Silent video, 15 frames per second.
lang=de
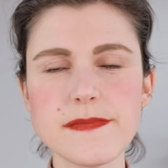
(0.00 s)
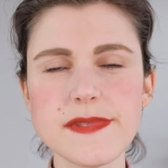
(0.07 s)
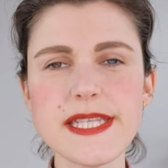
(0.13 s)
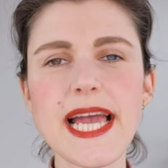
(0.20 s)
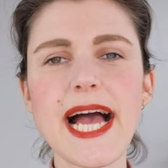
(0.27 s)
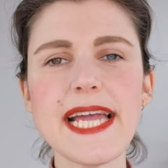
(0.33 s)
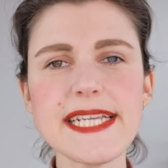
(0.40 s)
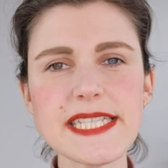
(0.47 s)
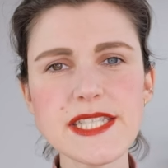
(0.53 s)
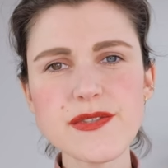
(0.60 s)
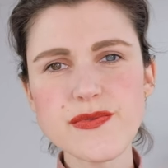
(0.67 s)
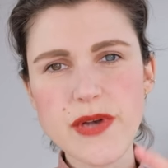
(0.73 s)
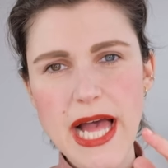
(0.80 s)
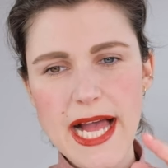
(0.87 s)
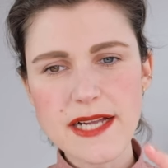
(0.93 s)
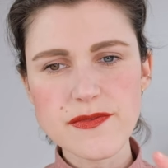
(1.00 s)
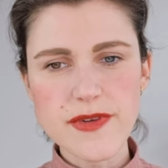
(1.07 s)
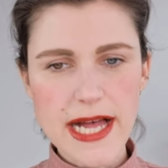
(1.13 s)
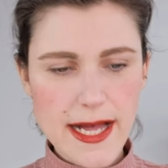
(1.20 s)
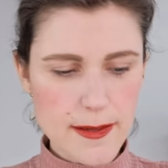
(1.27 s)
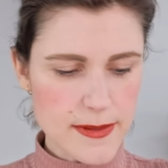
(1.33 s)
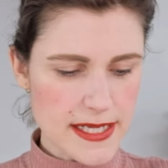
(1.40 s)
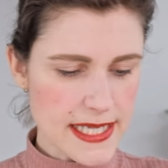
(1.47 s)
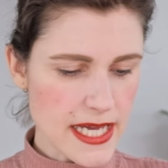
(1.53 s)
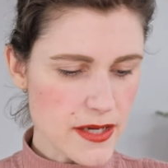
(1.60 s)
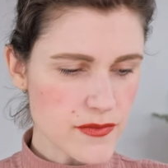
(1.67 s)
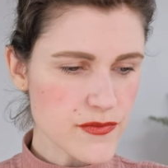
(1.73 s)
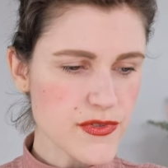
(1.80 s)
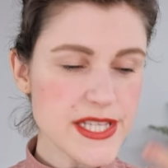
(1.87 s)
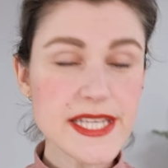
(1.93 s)
Die eigentliche Frage war aber
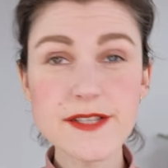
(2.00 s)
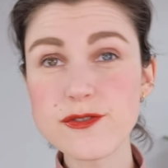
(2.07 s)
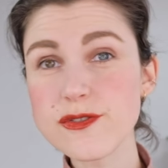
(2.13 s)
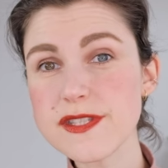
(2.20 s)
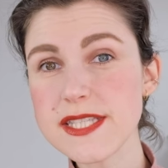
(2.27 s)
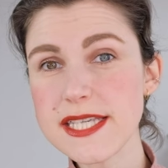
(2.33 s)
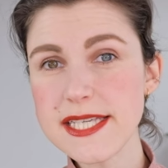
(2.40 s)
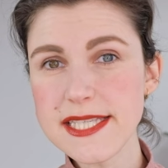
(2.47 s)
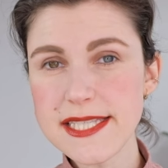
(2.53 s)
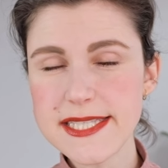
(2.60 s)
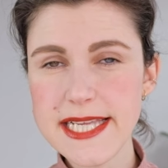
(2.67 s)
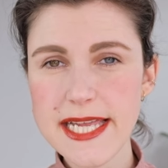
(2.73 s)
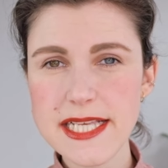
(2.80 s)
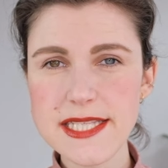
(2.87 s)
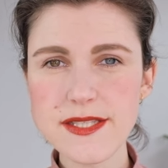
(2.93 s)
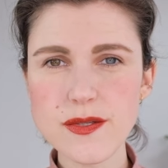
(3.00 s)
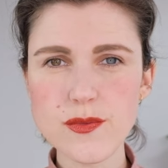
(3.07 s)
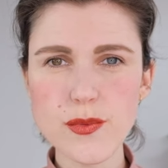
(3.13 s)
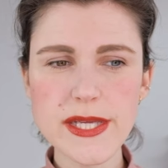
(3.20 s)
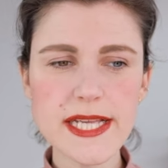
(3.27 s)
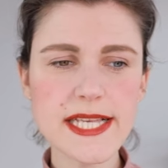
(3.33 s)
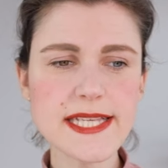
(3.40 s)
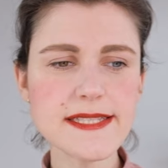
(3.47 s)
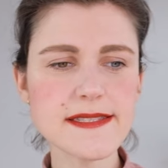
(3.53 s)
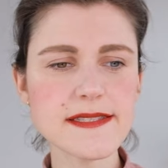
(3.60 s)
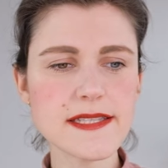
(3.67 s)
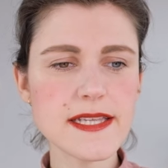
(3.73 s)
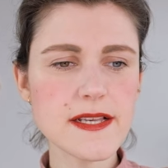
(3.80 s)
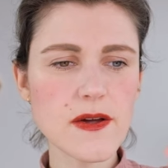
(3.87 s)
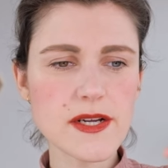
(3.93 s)
ja, wie nutze ich Dailies und Weeklies?
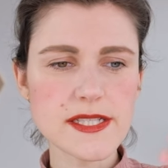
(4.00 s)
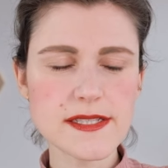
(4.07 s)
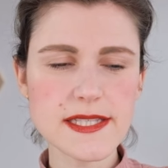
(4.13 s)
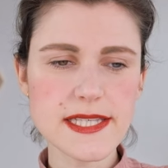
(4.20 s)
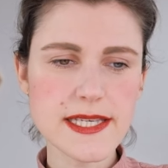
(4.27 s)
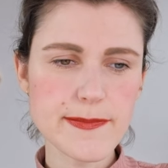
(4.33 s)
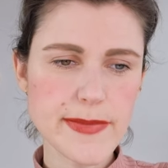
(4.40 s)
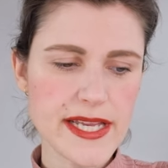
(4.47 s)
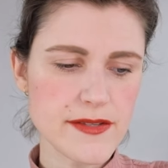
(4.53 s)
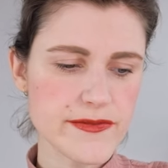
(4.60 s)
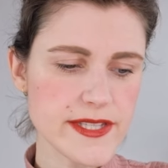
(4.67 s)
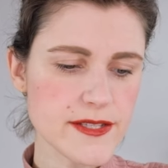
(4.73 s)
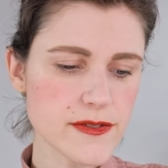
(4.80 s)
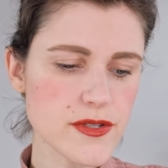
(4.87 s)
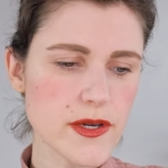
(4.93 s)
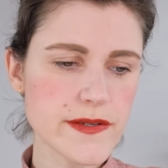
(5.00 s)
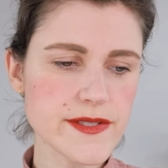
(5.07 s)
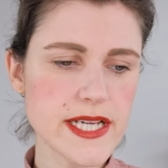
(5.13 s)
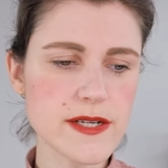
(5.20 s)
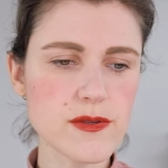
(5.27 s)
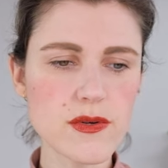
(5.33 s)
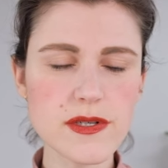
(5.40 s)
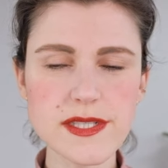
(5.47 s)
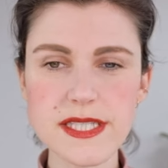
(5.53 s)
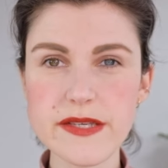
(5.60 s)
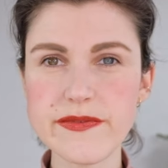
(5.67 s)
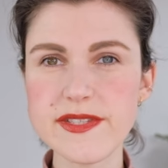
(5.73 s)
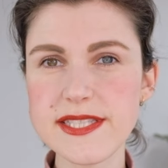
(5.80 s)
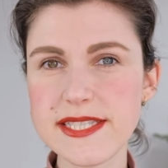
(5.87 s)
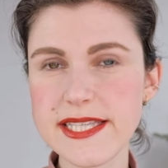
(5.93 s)
Die Leute, die hier meine Videos öfter gucken,
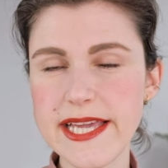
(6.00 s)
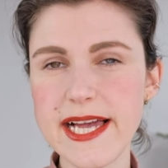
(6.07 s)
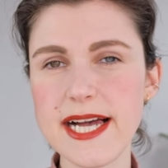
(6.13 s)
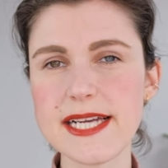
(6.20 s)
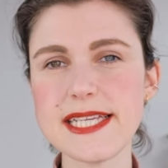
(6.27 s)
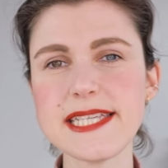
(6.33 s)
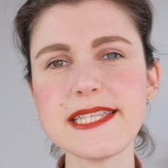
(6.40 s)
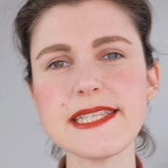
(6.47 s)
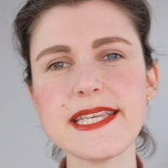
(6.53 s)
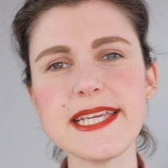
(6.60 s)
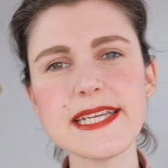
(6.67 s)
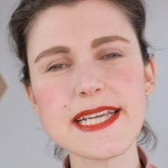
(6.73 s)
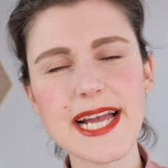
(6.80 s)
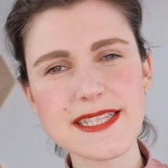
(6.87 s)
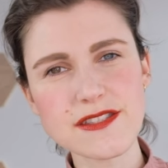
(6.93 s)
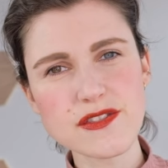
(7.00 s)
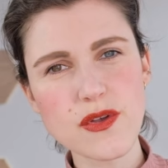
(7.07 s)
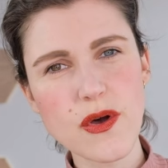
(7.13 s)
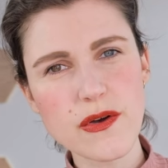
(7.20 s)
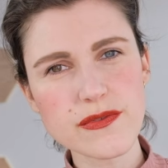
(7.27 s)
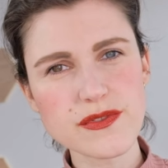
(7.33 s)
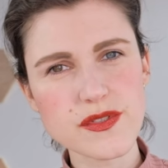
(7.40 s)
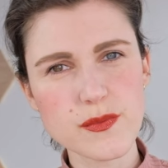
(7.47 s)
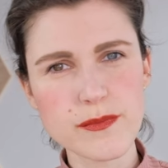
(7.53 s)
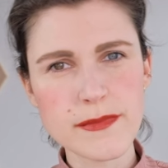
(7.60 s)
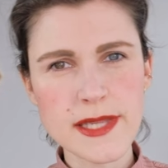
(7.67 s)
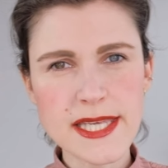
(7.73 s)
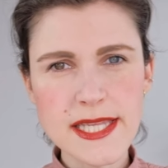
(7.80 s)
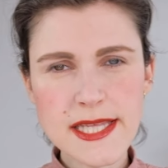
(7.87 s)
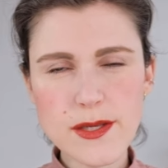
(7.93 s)
die wissen ja, ich lege ganz oft so
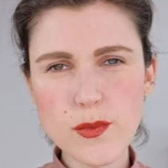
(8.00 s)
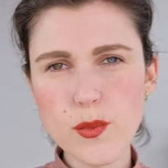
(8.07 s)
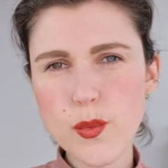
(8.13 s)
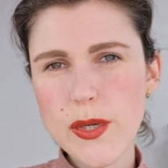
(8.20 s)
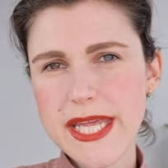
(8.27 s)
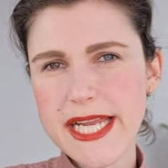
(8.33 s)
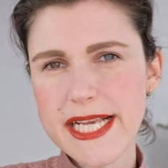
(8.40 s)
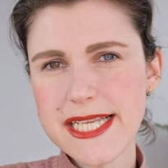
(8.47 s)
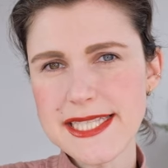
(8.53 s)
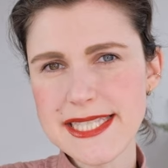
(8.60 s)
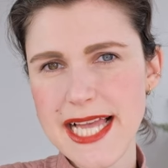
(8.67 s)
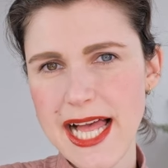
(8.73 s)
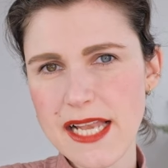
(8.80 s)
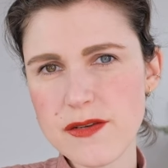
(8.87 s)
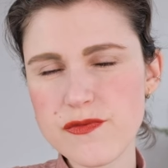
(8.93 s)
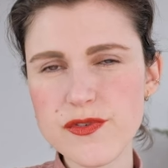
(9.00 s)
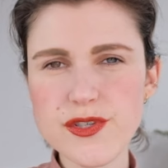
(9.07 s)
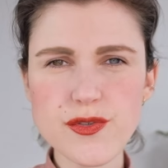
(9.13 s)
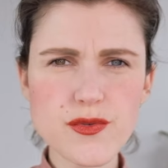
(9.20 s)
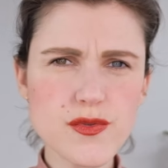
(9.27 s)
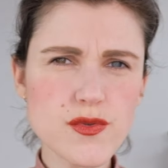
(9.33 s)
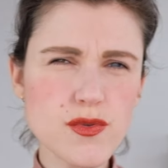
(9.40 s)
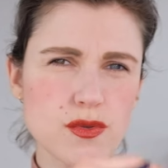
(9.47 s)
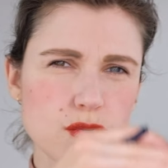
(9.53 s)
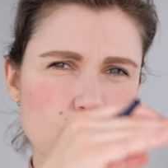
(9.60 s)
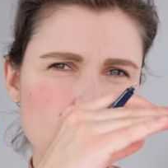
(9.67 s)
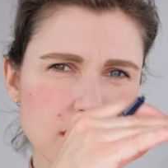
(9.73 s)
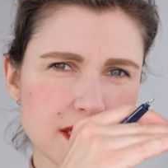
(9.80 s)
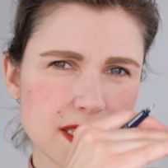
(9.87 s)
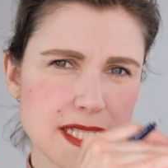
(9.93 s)
Mini-Weeklies an, wo ich nur so einen
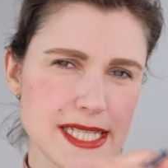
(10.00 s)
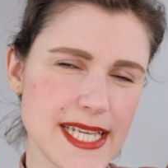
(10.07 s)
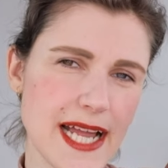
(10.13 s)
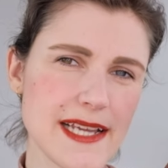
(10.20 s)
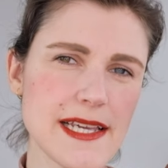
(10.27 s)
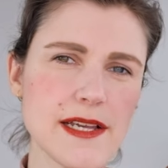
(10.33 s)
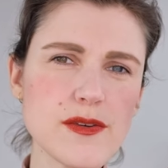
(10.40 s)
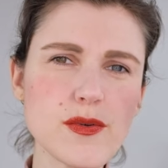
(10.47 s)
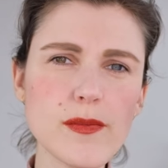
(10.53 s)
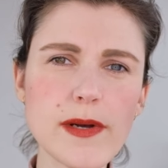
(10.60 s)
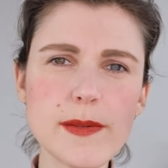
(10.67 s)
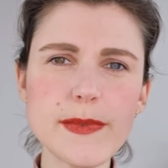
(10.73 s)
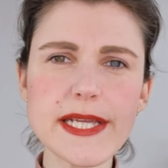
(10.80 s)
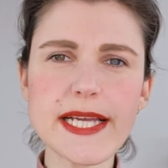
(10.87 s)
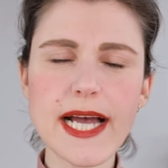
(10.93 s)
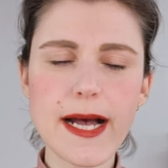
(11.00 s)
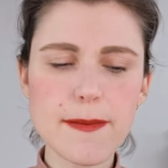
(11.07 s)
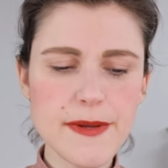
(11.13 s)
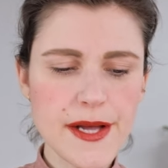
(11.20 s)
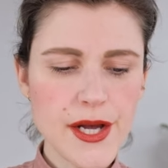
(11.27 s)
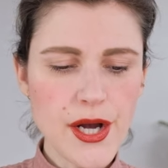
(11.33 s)
kurzen, knackigen Überblick habe.